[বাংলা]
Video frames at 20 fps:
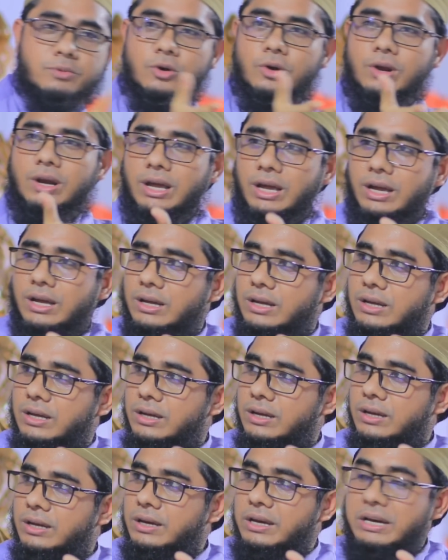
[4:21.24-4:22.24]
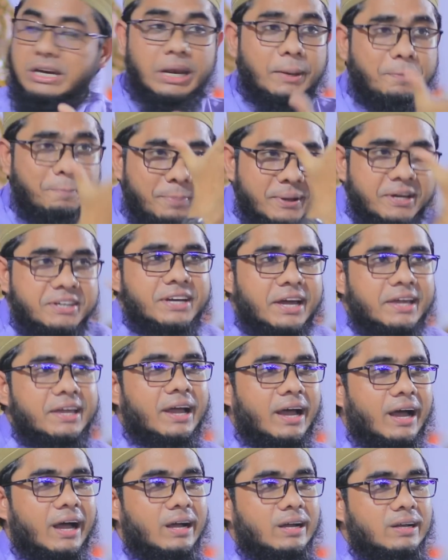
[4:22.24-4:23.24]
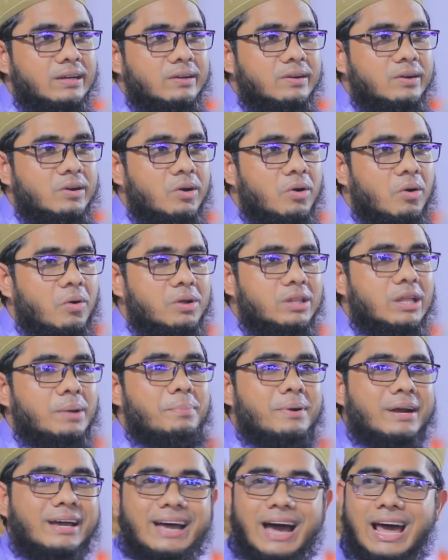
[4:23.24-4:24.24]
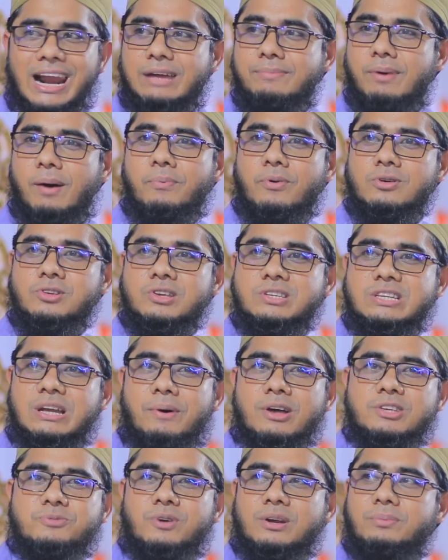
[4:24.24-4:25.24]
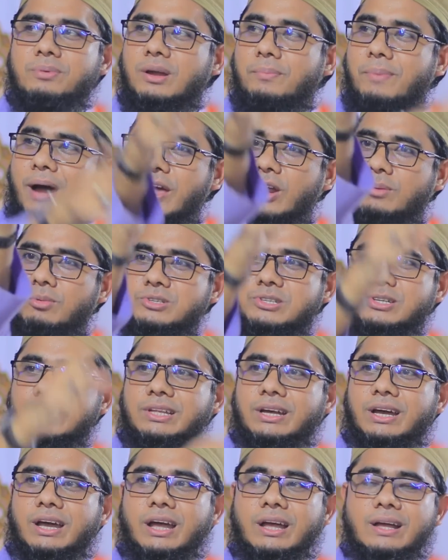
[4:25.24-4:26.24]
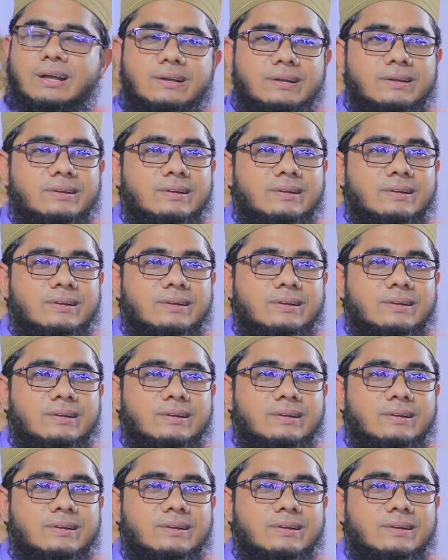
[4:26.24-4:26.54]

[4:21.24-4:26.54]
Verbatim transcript: আমরা হইলে এরে পিটাইয়া বড় কালেমা পড়ছস নামাজ পড়বে না বাইরে মসজিদ থেকে